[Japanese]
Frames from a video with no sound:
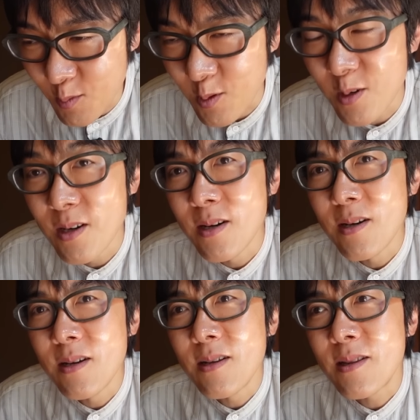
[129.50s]
も、
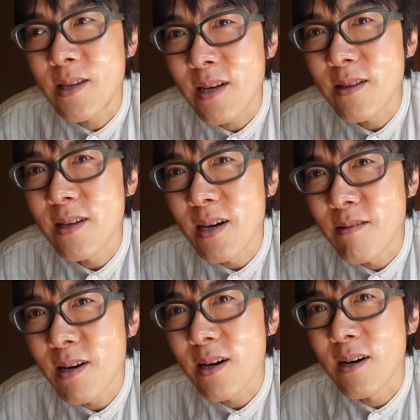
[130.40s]
店内
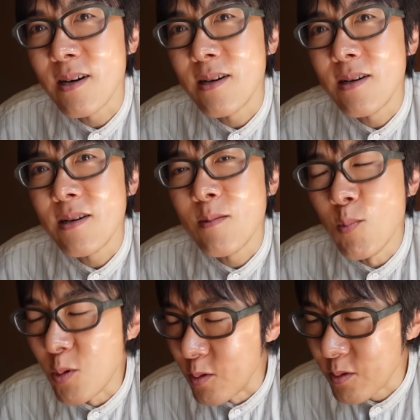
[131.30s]
は
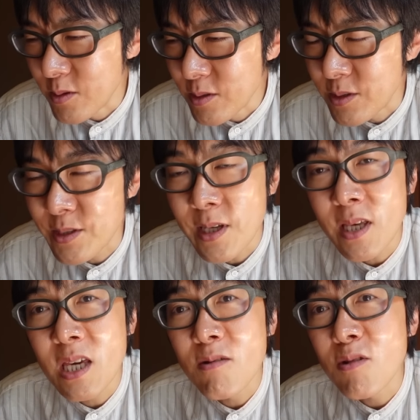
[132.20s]
もう素
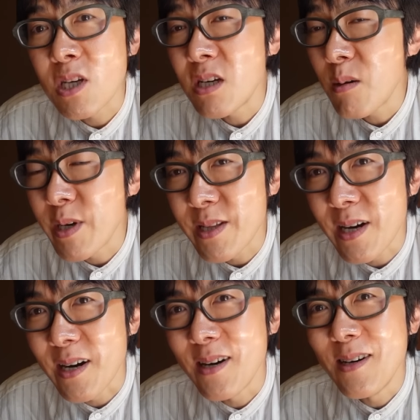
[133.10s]
敵を極め
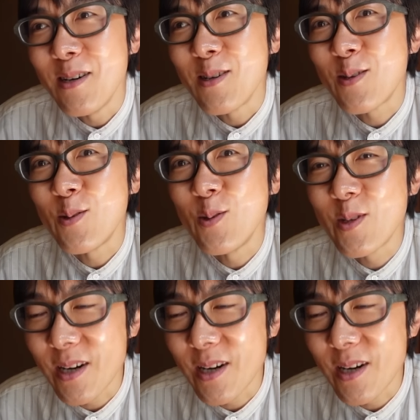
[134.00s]
た空